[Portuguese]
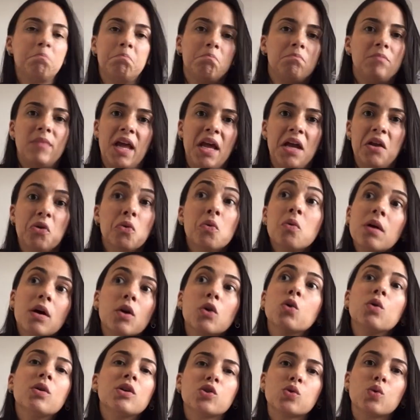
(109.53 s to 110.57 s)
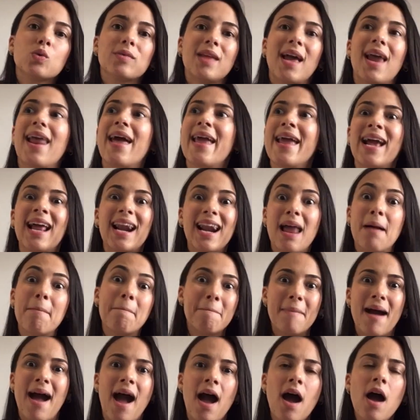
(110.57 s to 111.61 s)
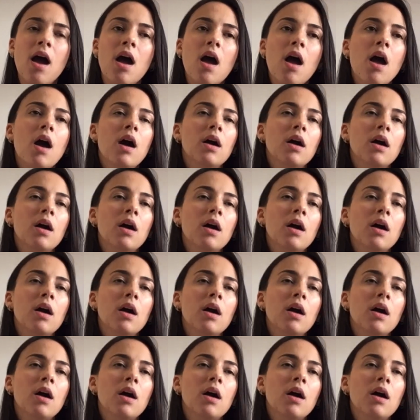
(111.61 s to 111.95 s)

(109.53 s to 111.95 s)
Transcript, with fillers: né, nunca, nunca escutei ela reclamar